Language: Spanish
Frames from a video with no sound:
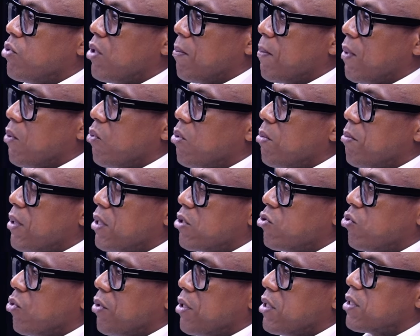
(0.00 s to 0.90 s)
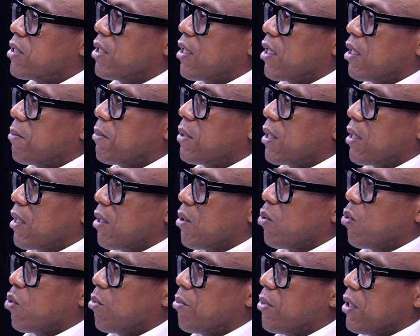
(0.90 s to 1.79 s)
llamado inversionista en el
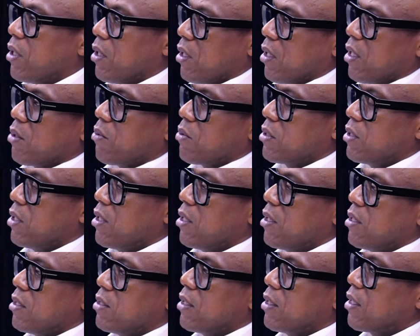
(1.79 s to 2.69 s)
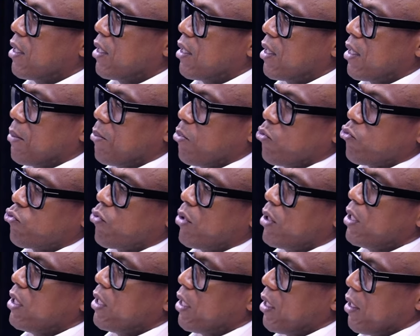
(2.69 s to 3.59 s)
mercado dominicano, así le dicen, el que puso
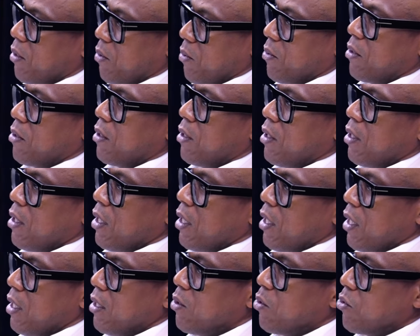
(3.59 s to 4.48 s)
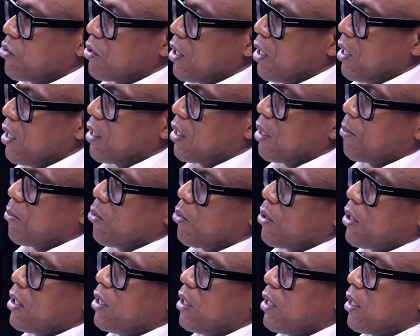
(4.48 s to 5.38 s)
el dinero. Entonces, el que
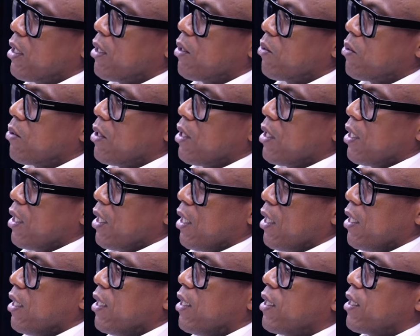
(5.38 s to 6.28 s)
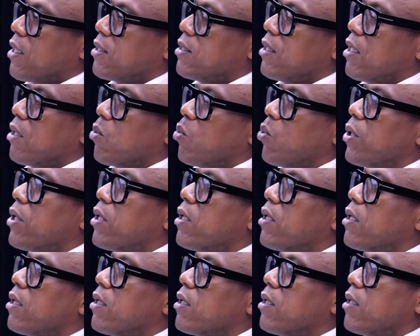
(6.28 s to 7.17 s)
pone el dinero es el que se
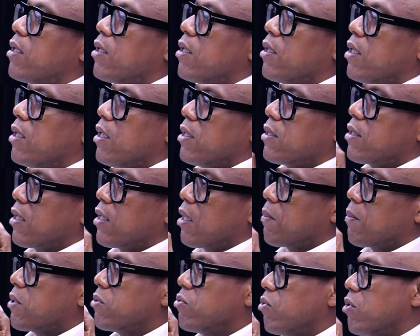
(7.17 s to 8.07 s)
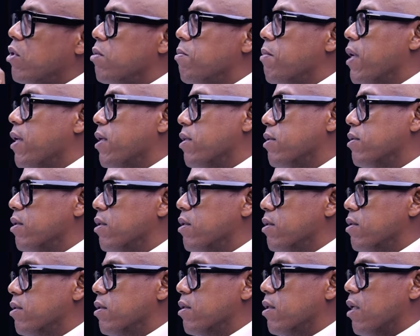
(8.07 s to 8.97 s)
adueña de esas grabaciones
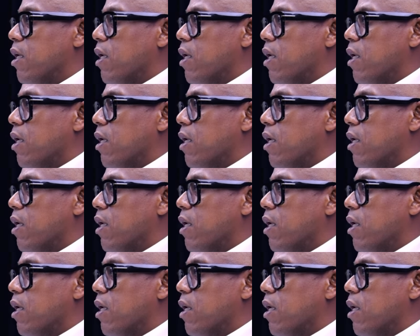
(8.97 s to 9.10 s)
maestras.